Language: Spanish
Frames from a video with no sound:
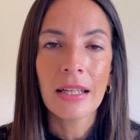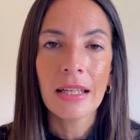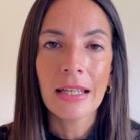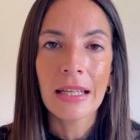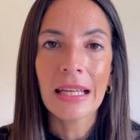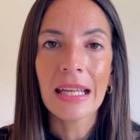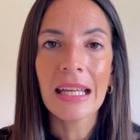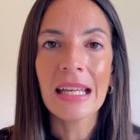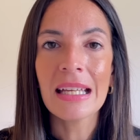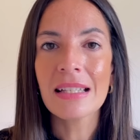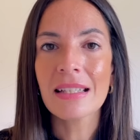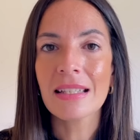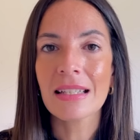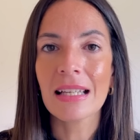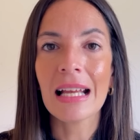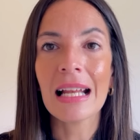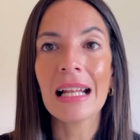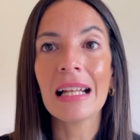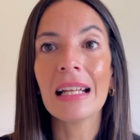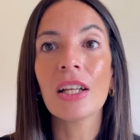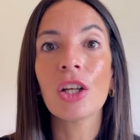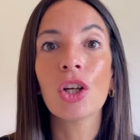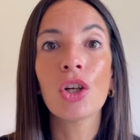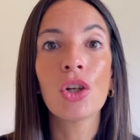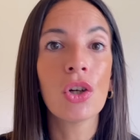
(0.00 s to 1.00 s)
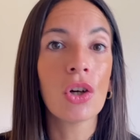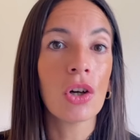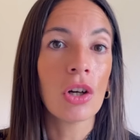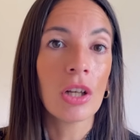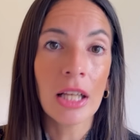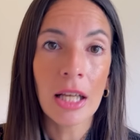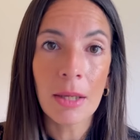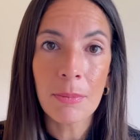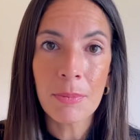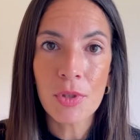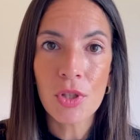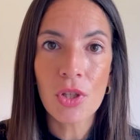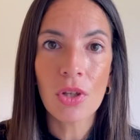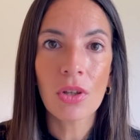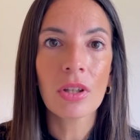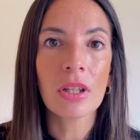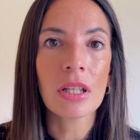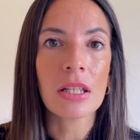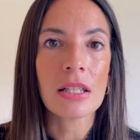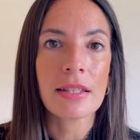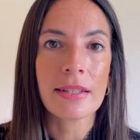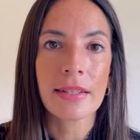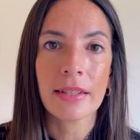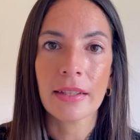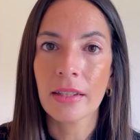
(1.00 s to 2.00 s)
es el colapso del
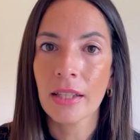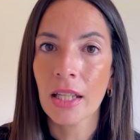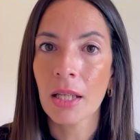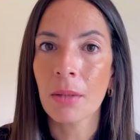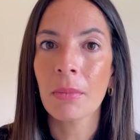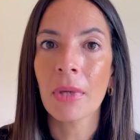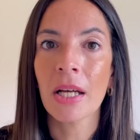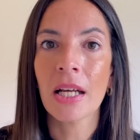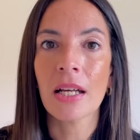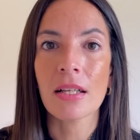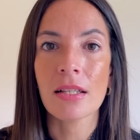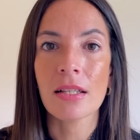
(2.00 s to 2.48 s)
sistema de